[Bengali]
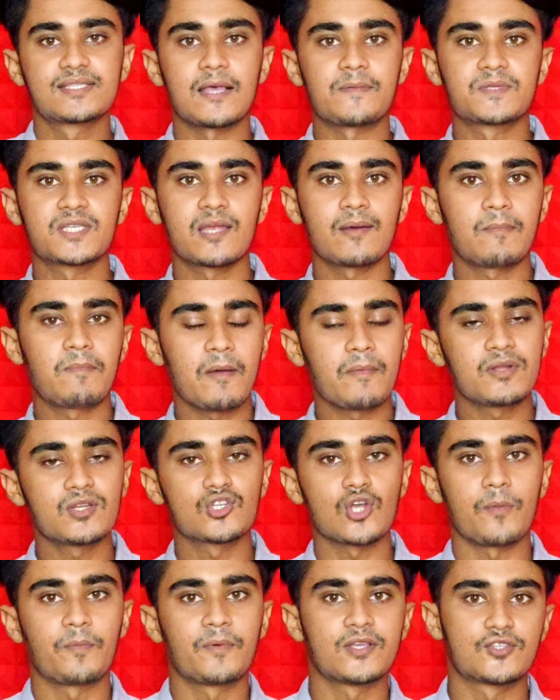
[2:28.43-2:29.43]
সাবস্ক্রাইব পাবেন
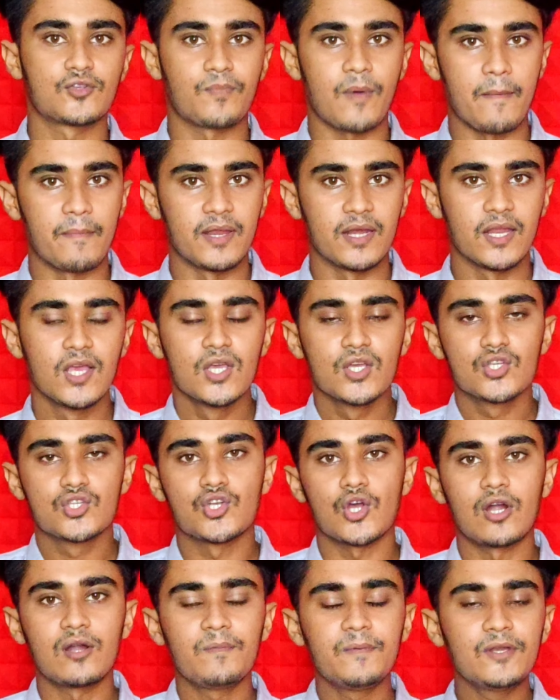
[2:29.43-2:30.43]
সব কিছু পাবেন
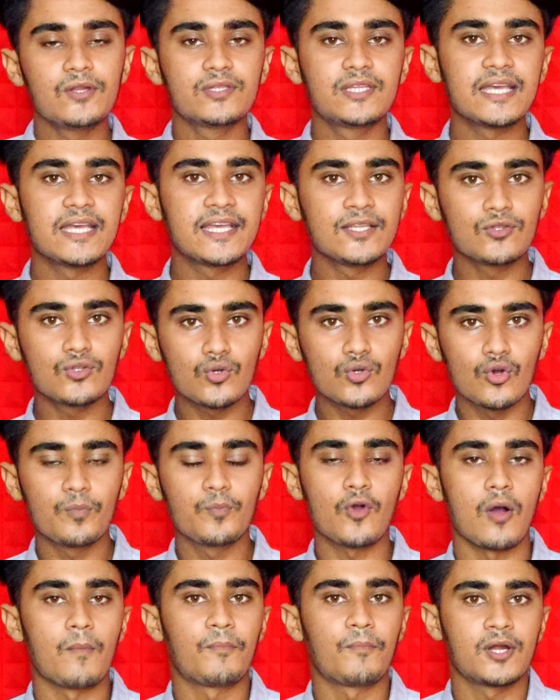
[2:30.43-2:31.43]
শর্ট ভিডিওতে কিন্তু খুব
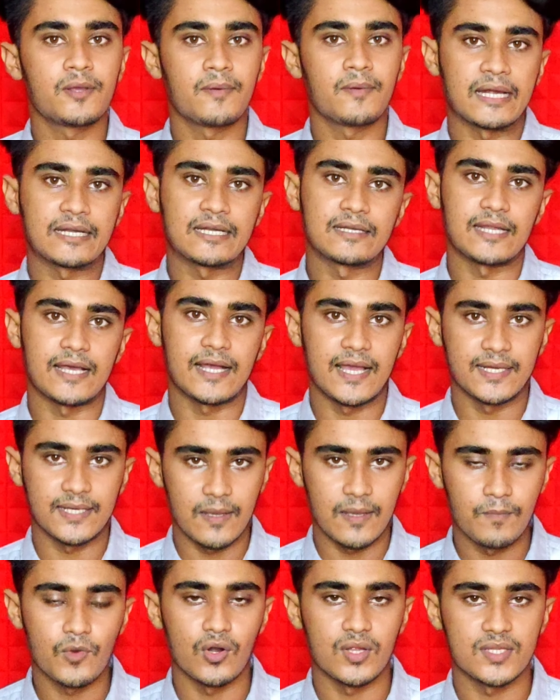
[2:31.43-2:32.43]
কম পরিমাণ একটা টাকা
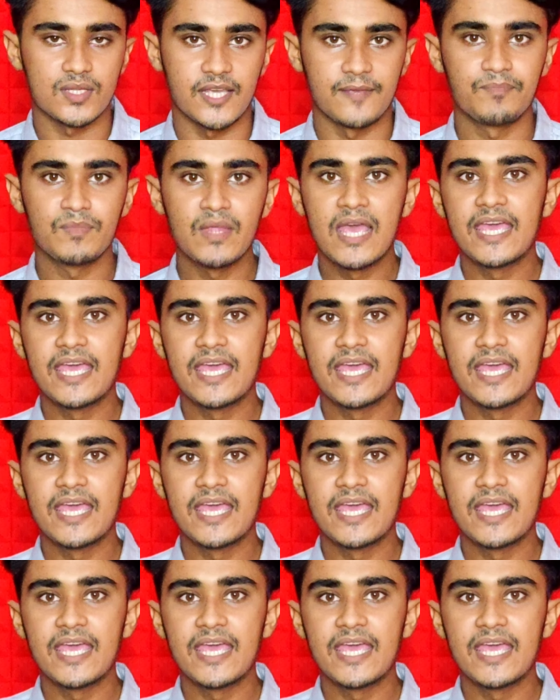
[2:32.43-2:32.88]
ইনকাম করা যায়